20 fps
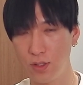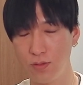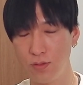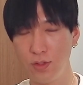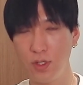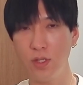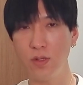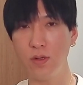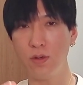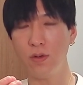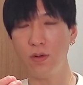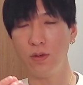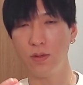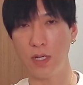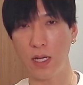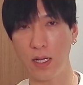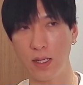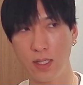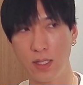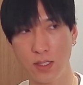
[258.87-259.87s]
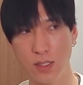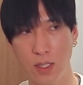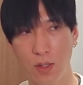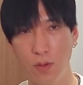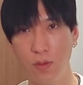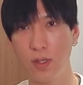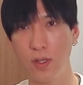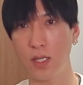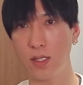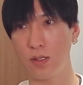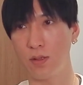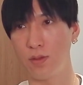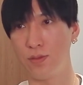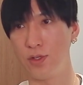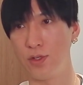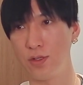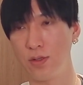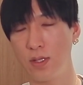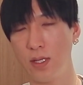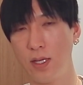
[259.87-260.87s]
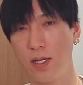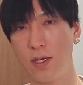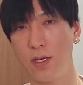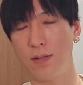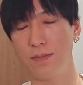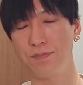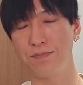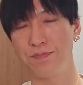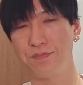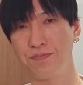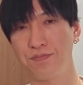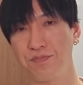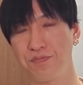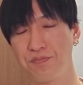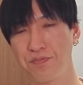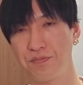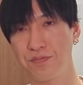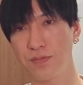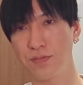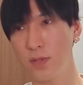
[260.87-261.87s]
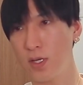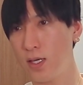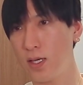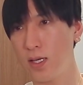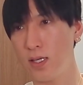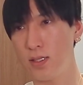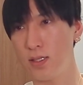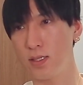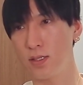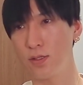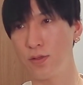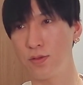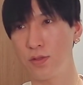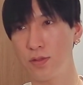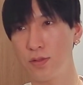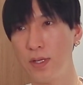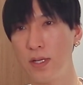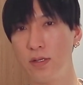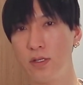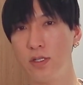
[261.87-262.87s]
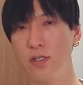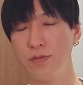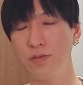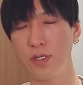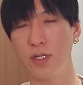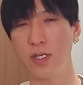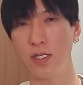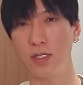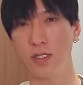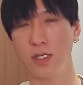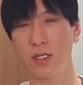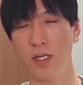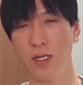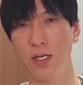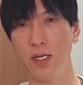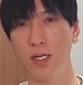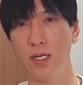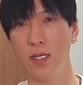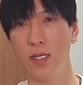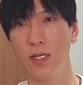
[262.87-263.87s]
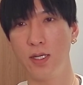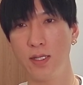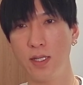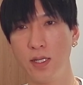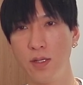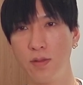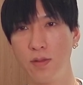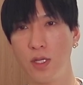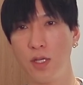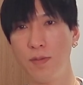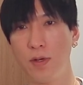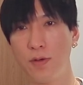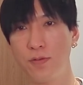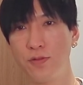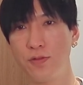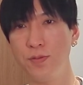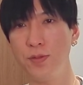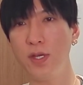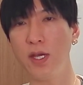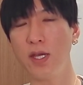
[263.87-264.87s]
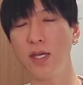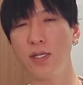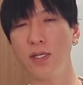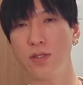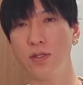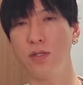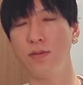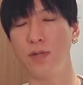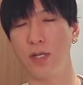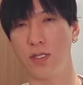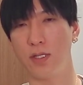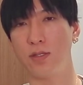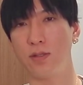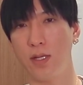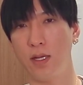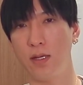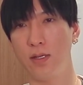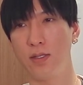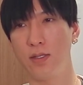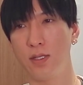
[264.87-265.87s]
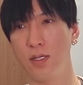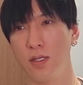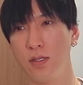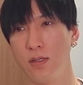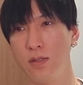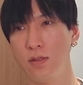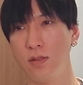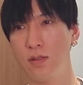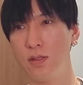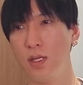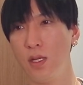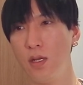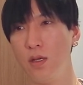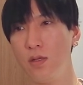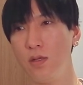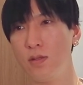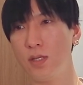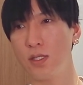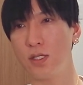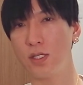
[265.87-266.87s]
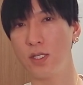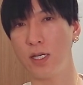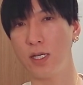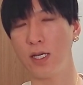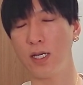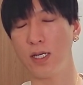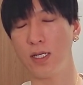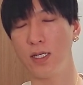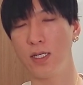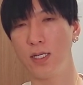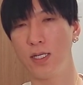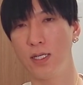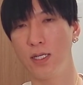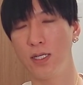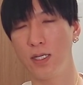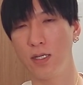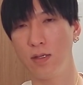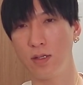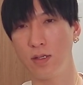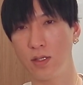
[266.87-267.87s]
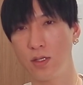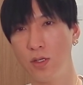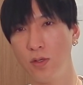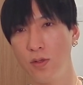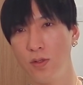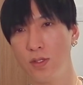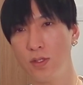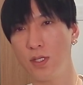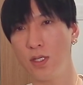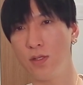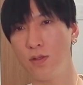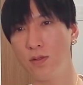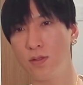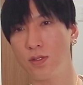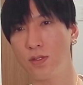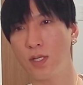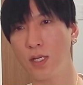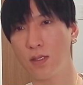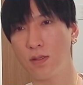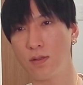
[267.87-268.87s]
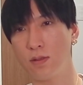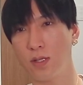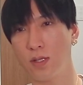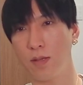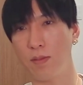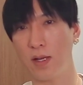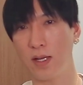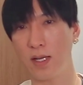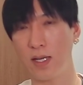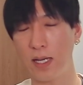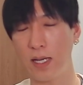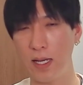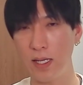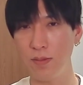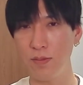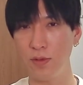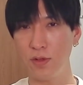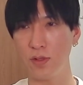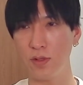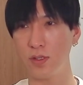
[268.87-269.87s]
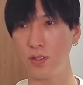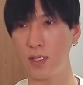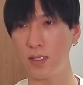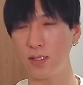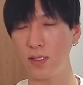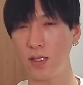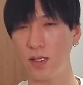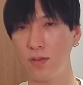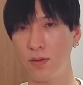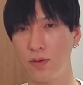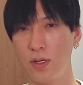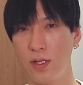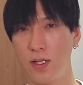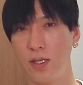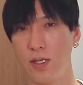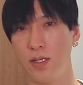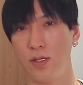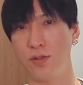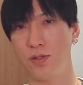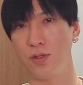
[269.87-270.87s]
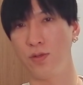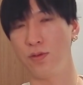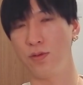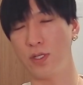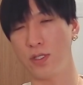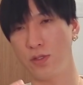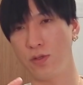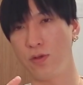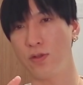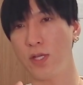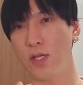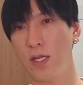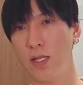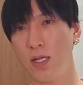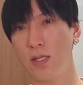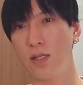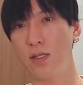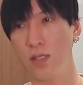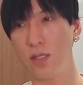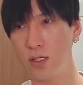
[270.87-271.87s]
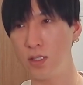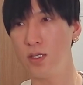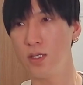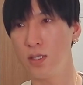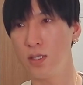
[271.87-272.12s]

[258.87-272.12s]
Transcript: 売りの方が確か多かったと思うので、はい、ソフトバンクグループに関してはね。なので今、踏み上げ相場ですよね。売ってる人たちが、要は強制ロスカットで、まあ、買い戻さざるを得ないような状態になってる。